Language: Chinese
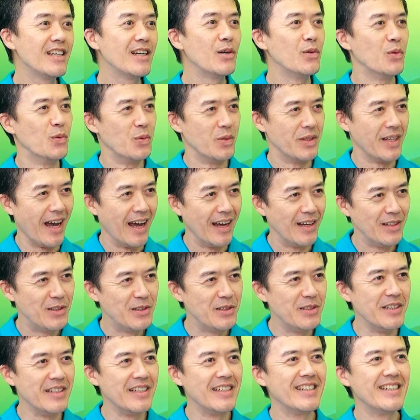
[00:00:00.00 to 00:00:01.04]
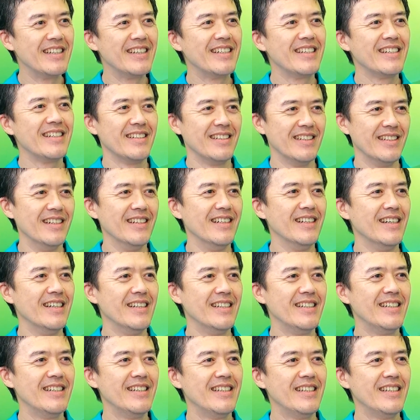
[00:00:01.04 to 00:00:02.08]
一个舞台剧，对啊，